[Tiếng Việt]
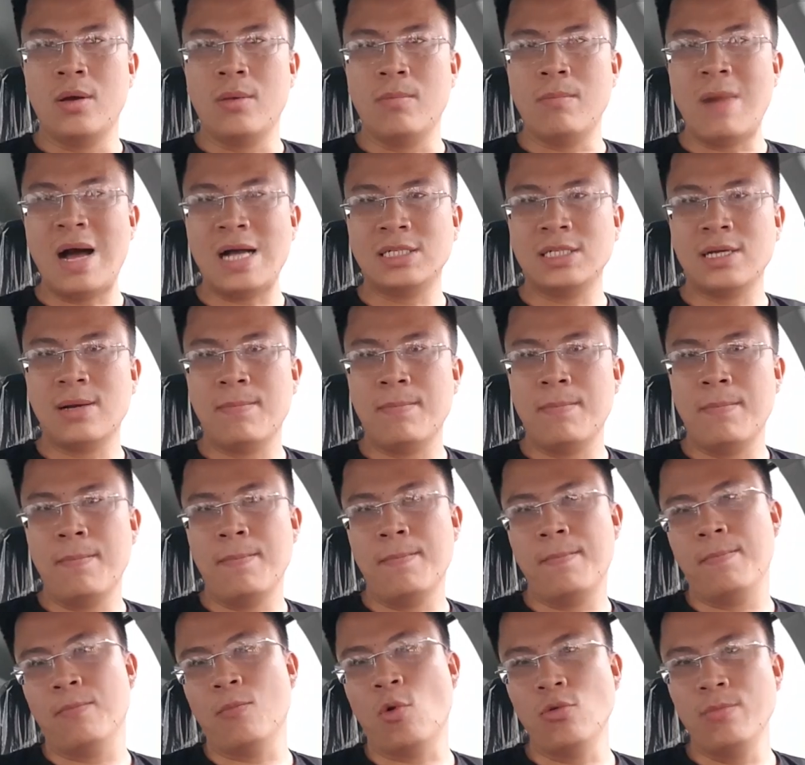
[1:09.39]

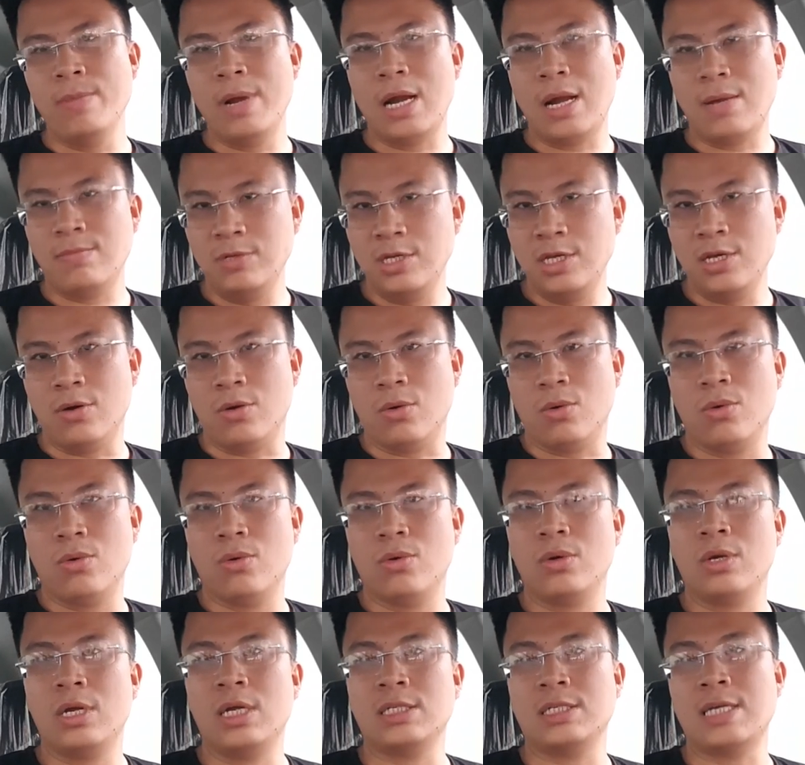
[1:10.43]
345 triệu
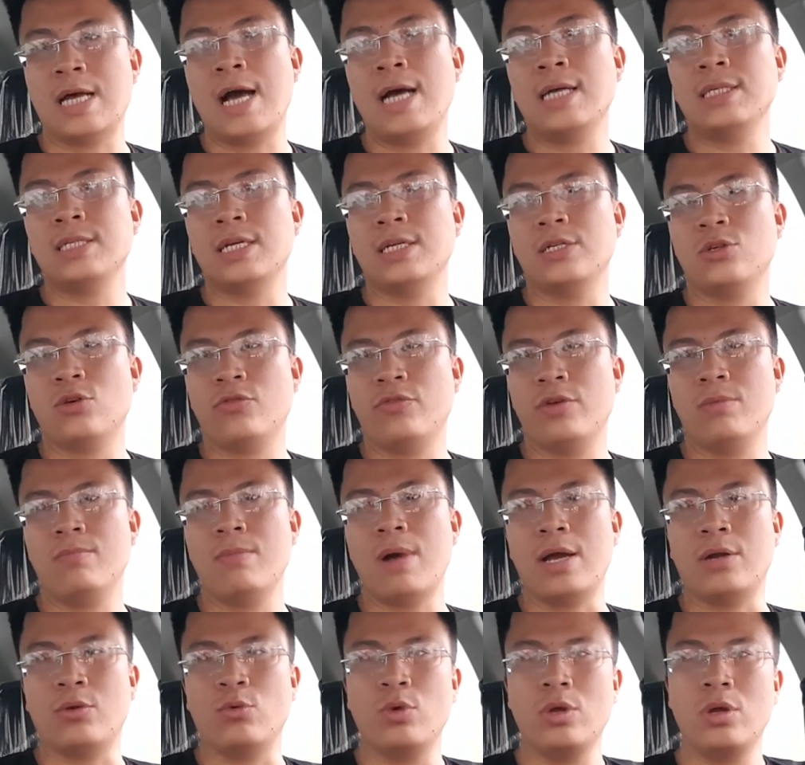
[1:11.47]
là giá dành cho phiên
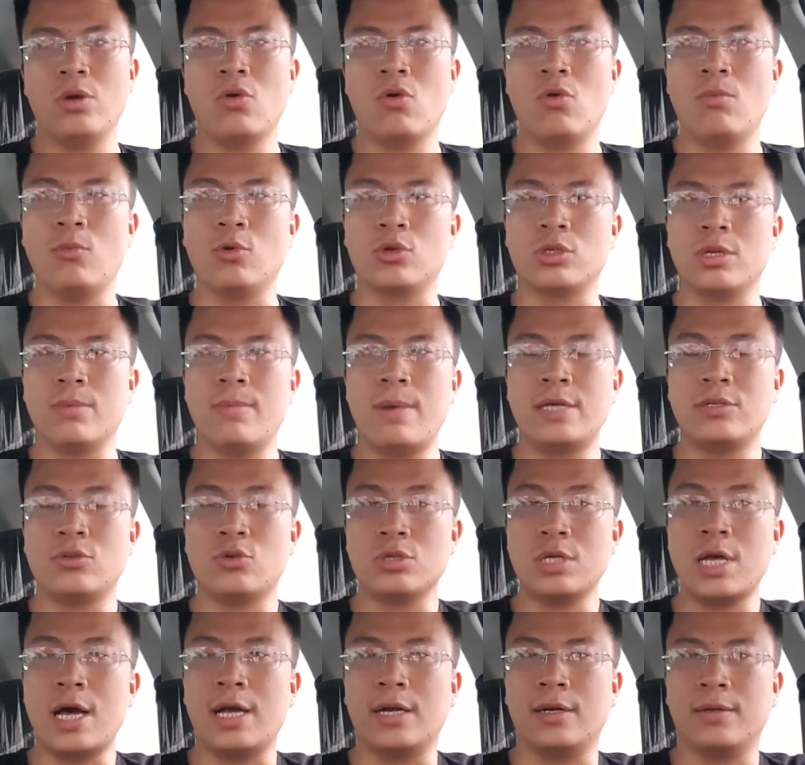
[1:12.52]
bản Wigo 1.2 số
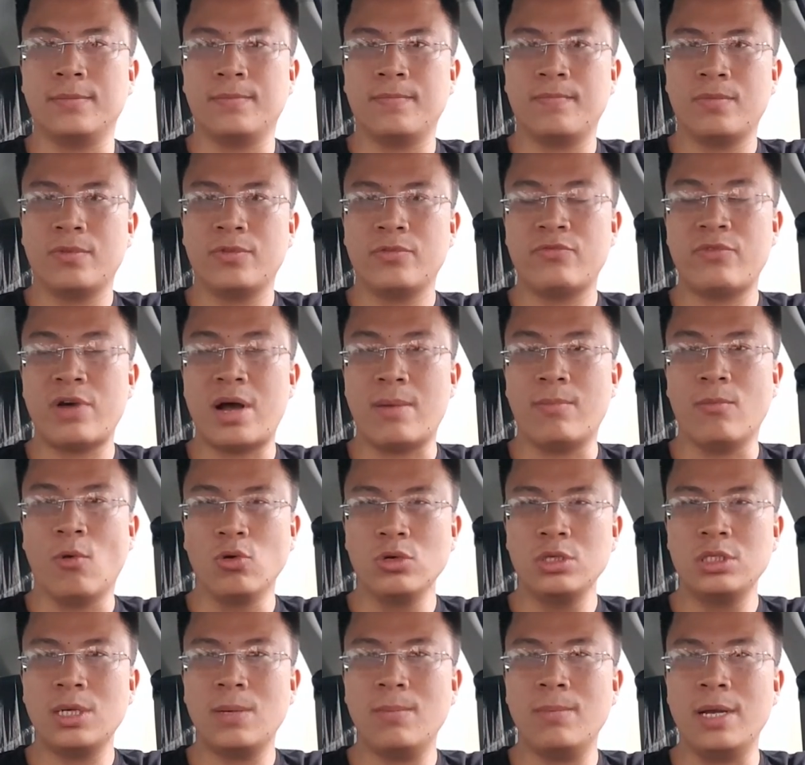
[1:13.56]
sàn và
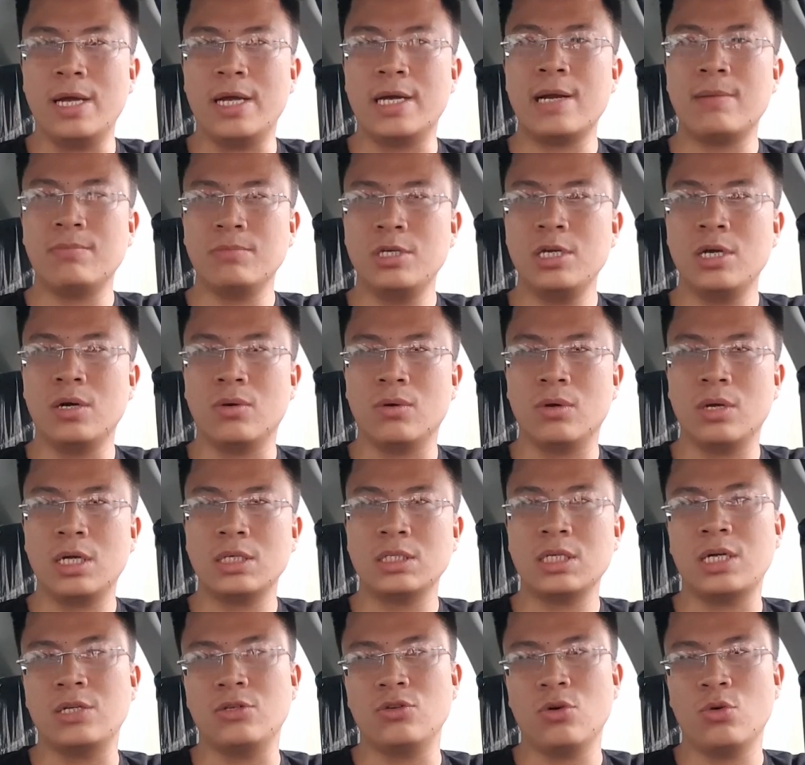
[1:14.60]
405 triệu là
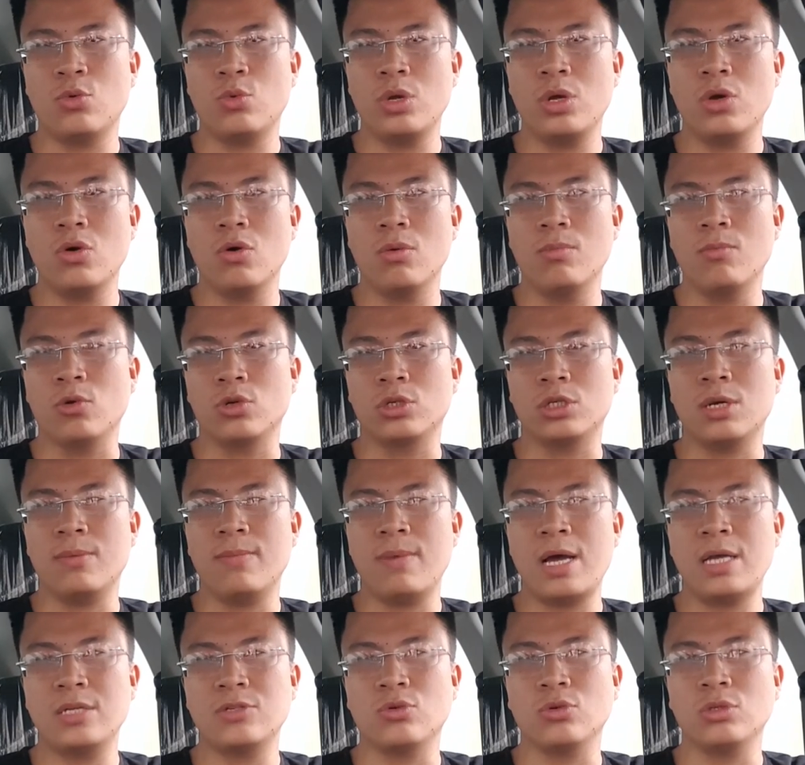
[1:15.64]
dành cho Wigo
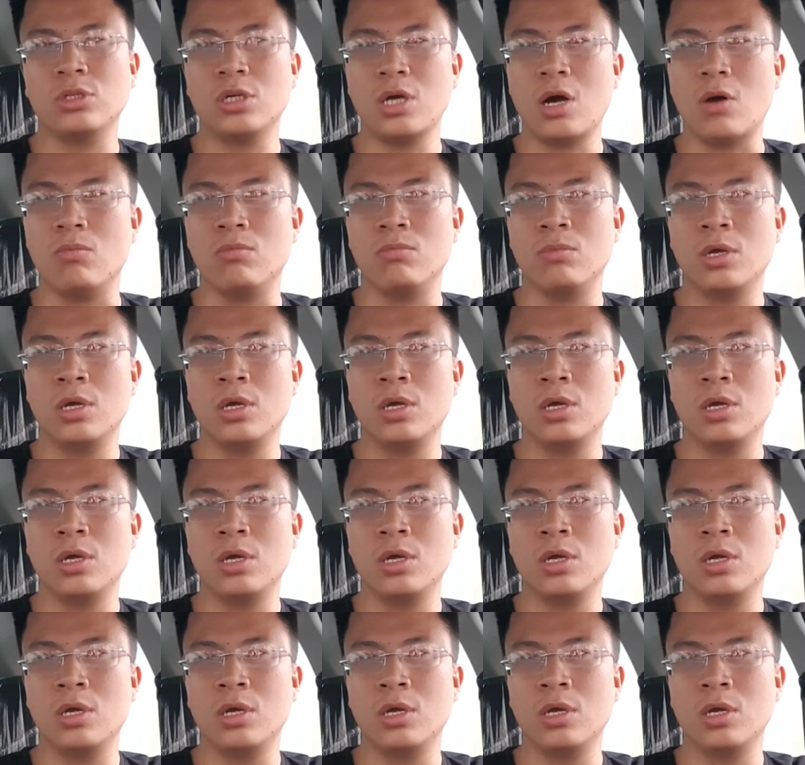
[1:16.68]
1.2 số tự động.